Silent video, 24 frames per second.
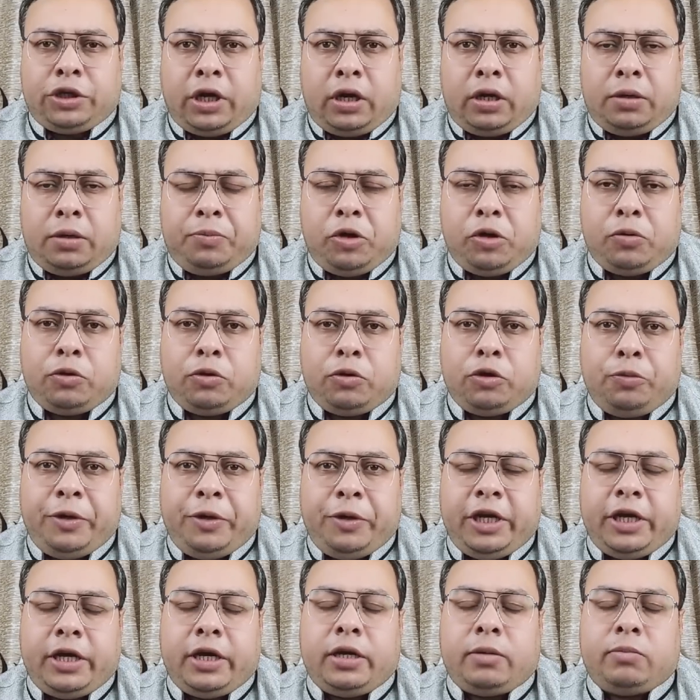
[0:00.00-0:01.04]
নমস্কার প্রিয় বন্ধু
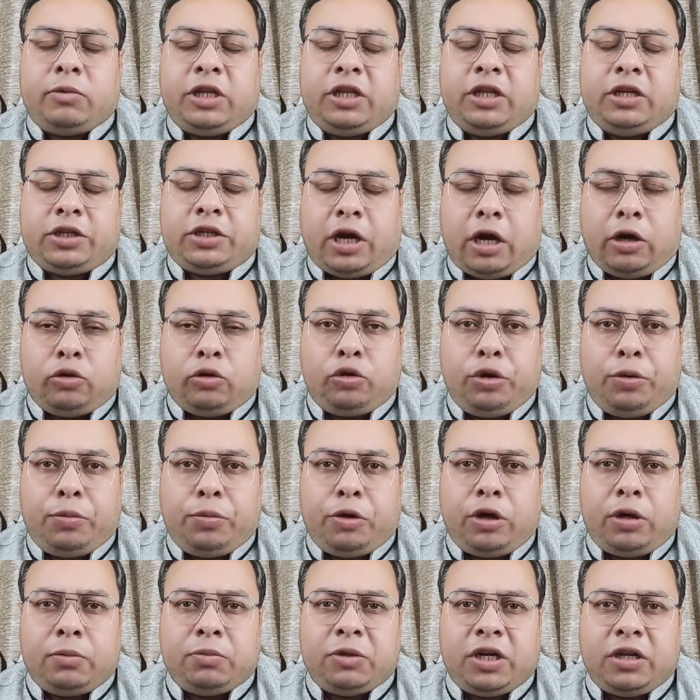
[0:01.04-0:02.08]
মিডিয়ায় আপনাদের স্বাগত
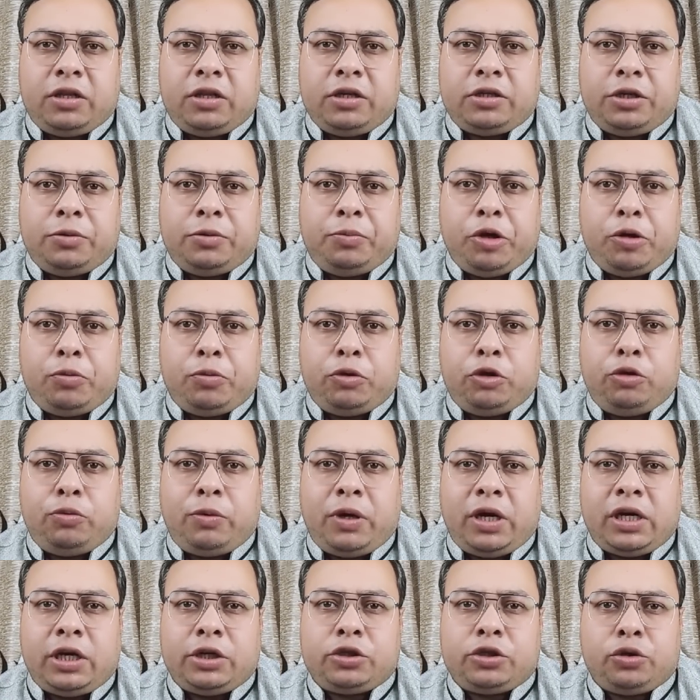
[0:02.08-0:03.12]
এবং আপনারা দেখছেন প্রিয়
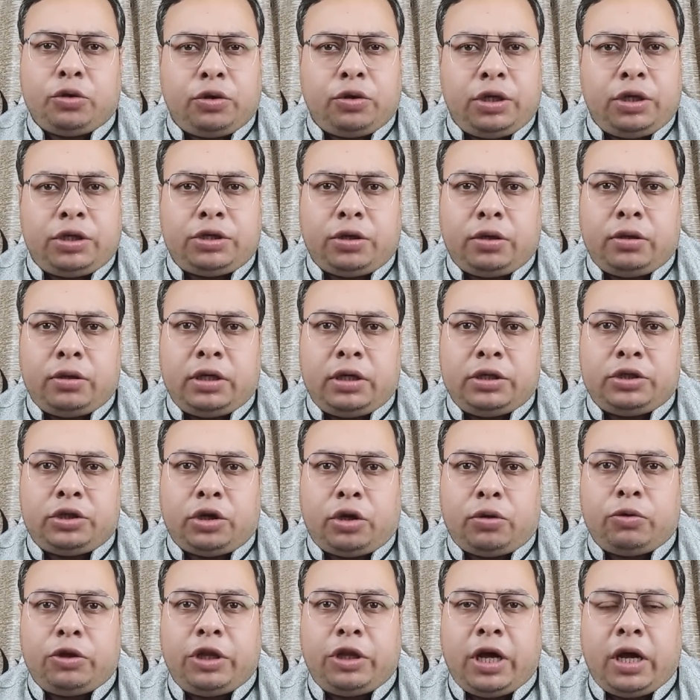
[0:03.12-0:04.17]
বন্ধু বাংলা সত্যের সন্ধানে
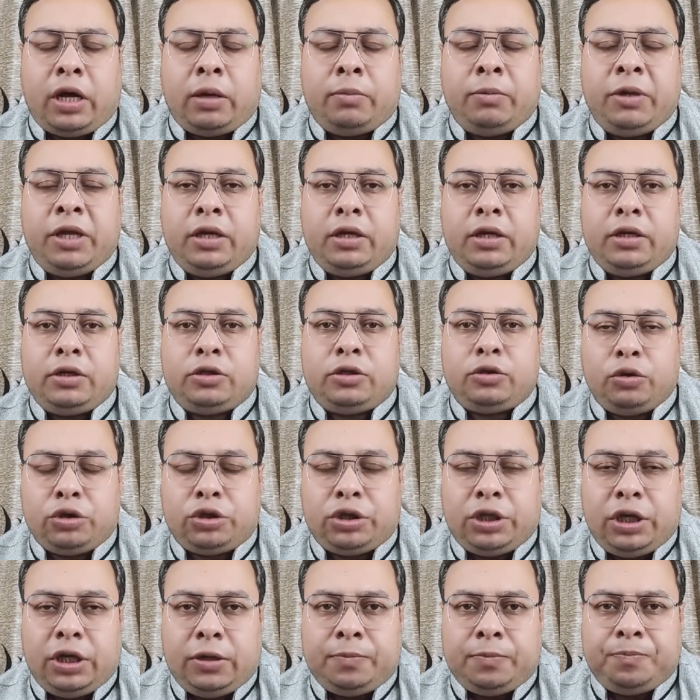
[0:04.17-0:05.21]
সর্বদা আমি
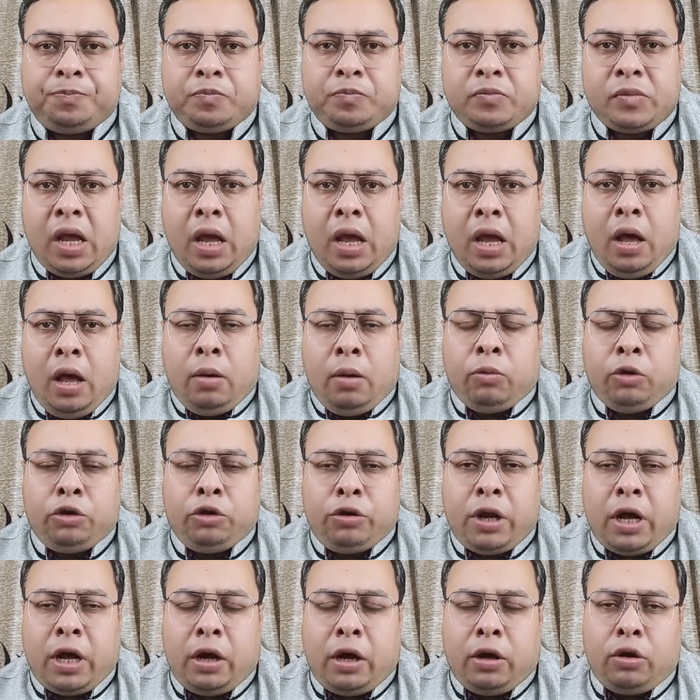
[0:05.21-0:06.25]
শুদ্ধশীল
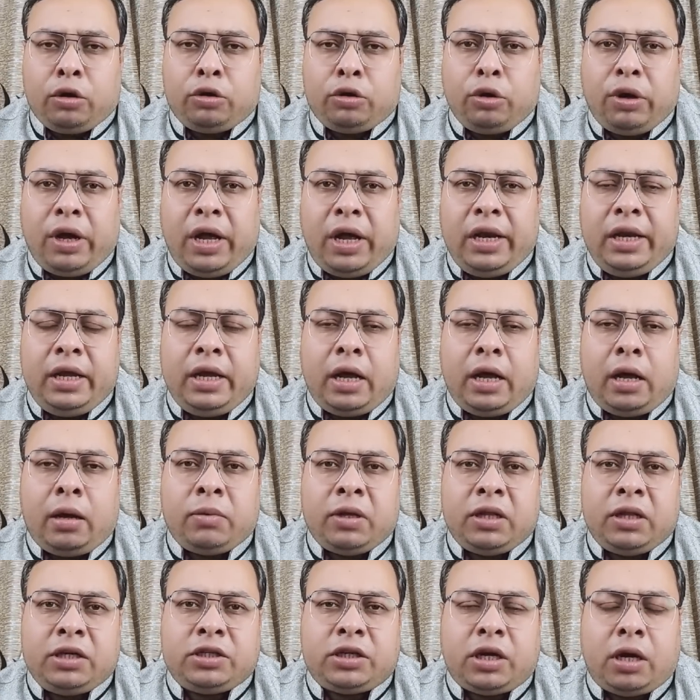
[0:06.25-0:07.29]
বন্ধুরা গতকালই
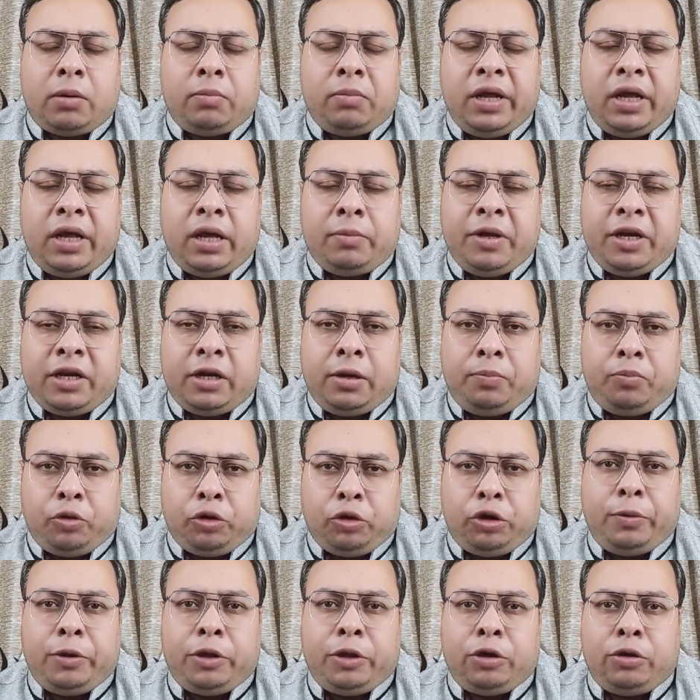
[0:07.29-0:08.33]
আপনাদের সামনে আমি একটি
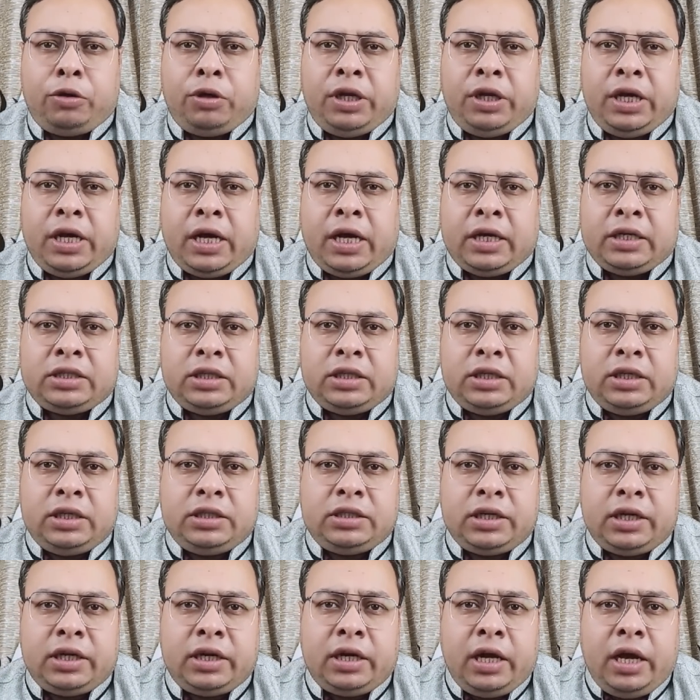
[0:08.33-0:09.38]
প্রতিবেদন নিয়ে আসি
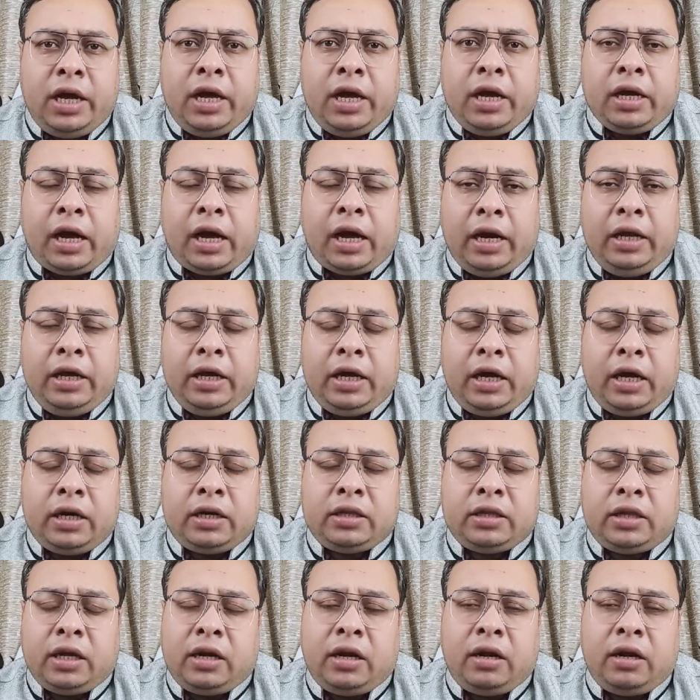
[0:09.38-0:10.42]
যে
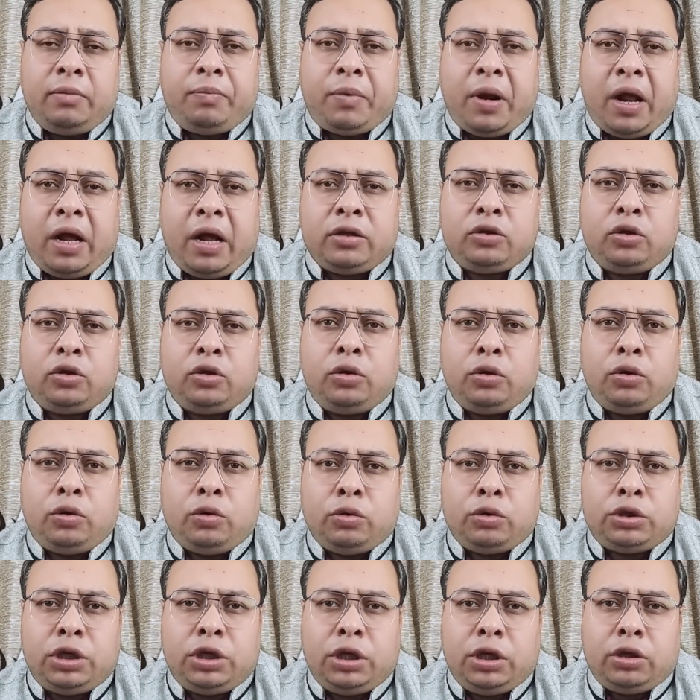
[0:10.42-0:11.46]
কালীঘাট থানার প্রাক্তন
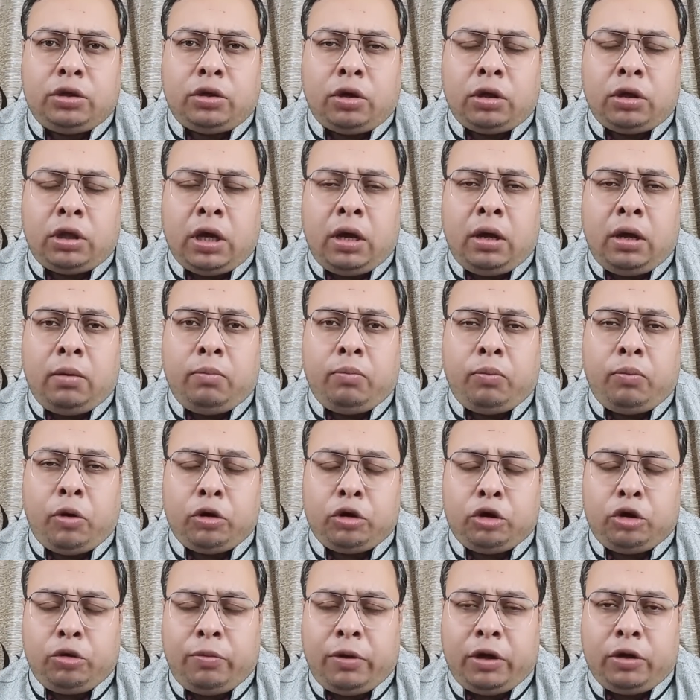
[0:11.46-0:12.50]
ওসি তথা
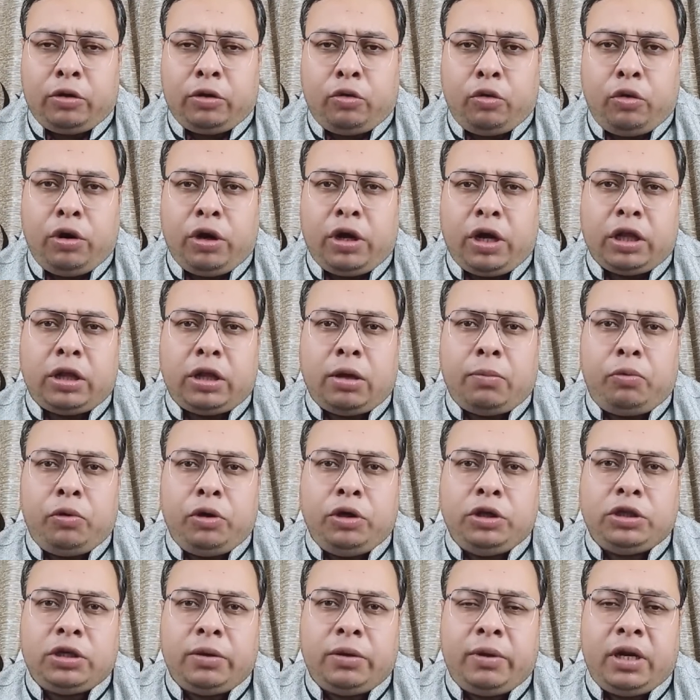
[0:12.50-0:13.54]
বর্তমান কলকাতা
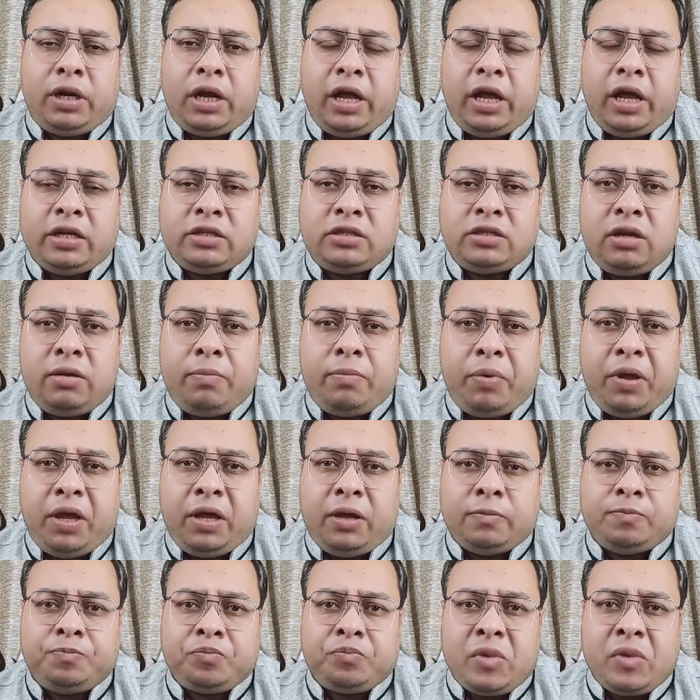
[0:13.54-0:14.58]
পুলিশের
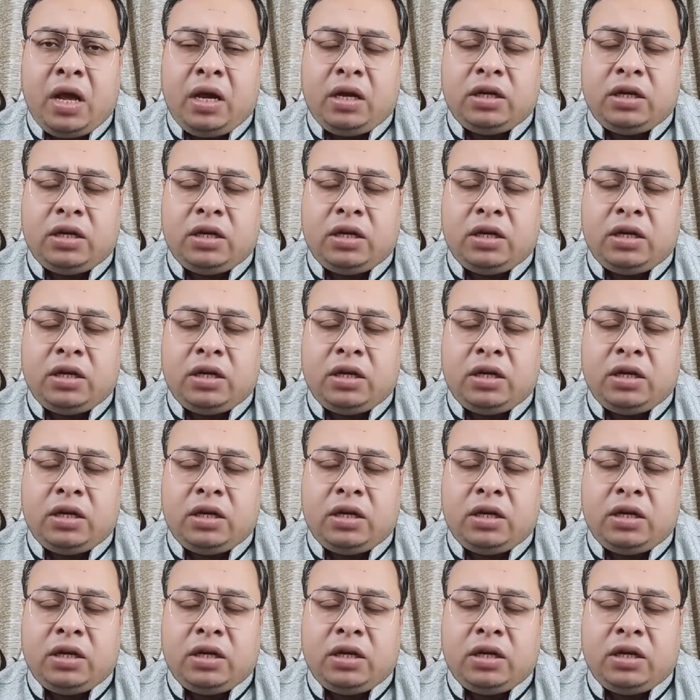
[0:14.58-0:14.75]
এসিপি